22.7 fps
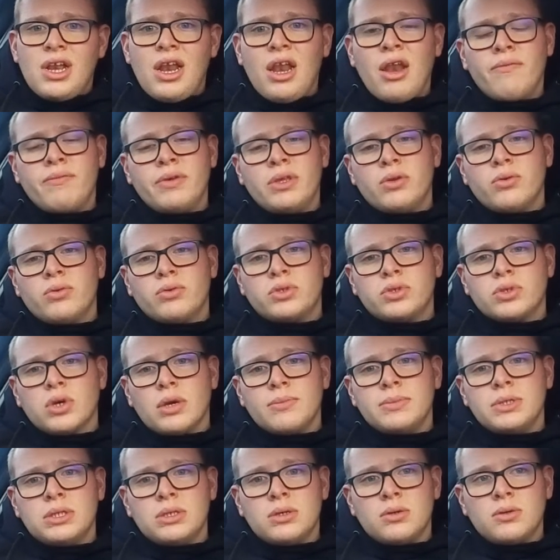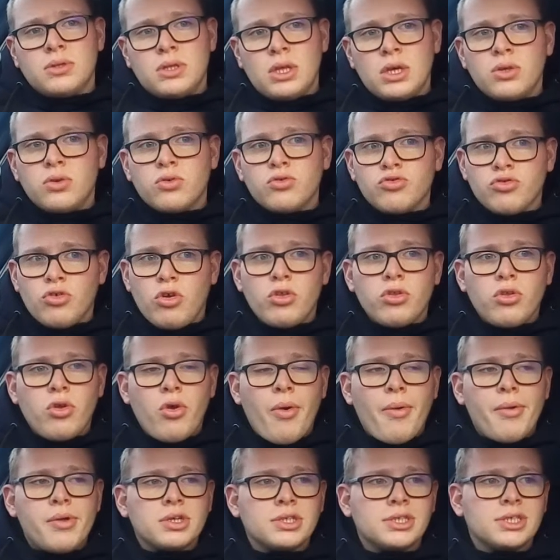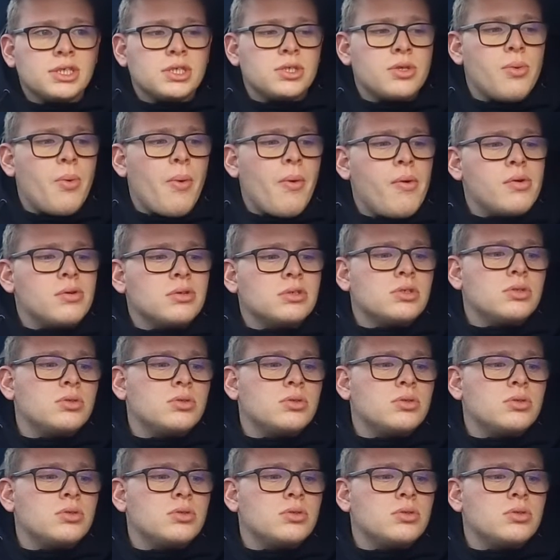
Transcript: La vidéo sera mise euh, dès que je rentre, exactement.